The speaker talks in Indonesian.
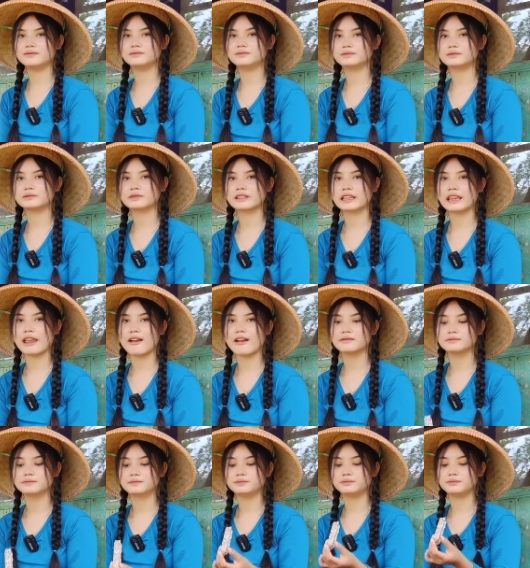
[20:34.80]
tinggal minta ya
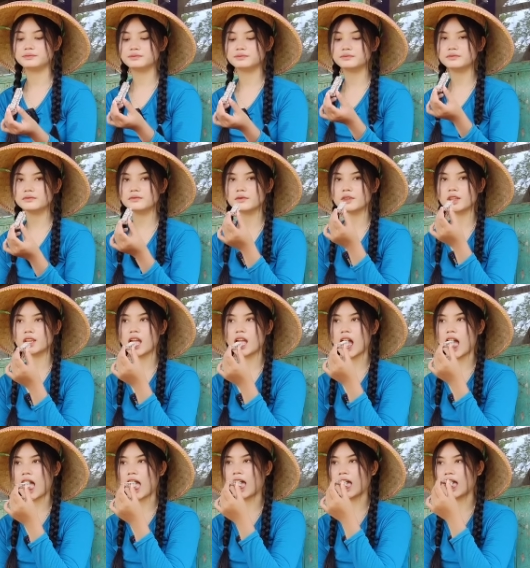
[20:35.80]
neng ya mm -mm.
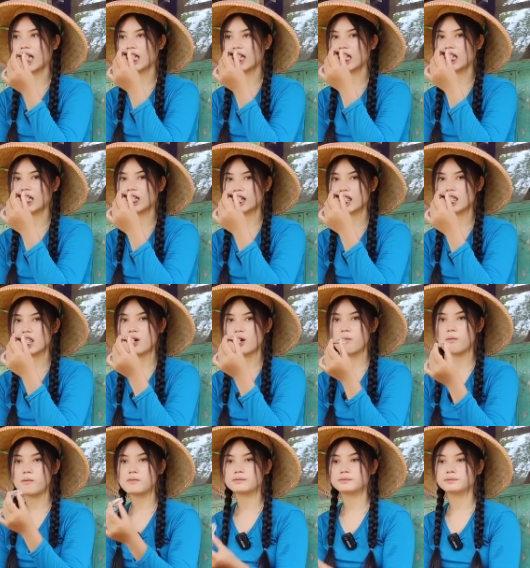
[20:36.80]
Mm -mm.
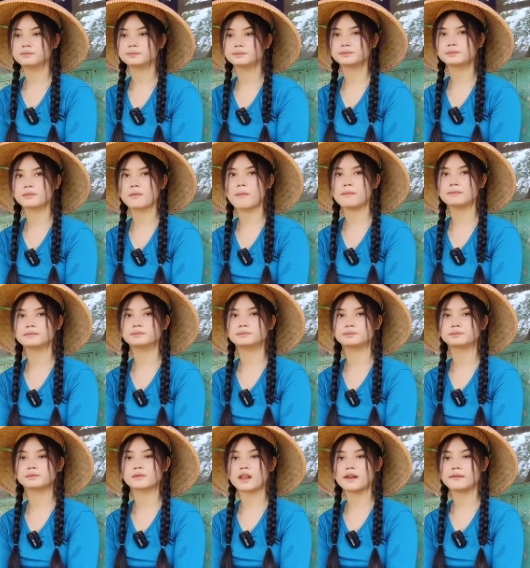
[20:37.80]
coba tuh
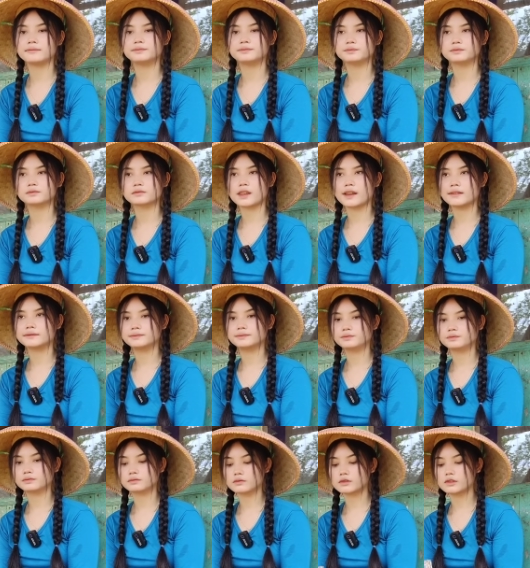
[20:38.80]
habisin itunya
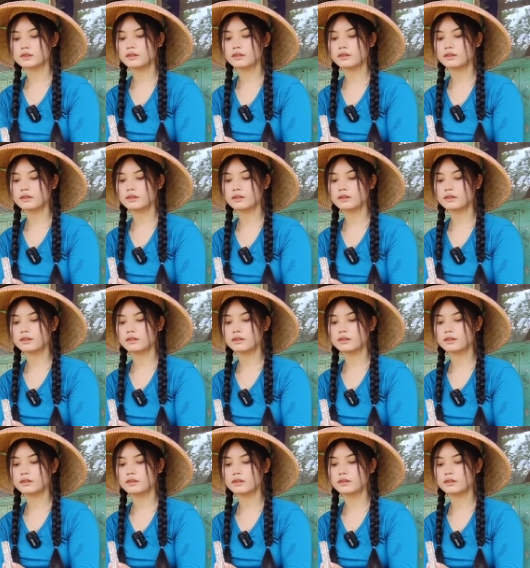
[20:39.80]
jajanannya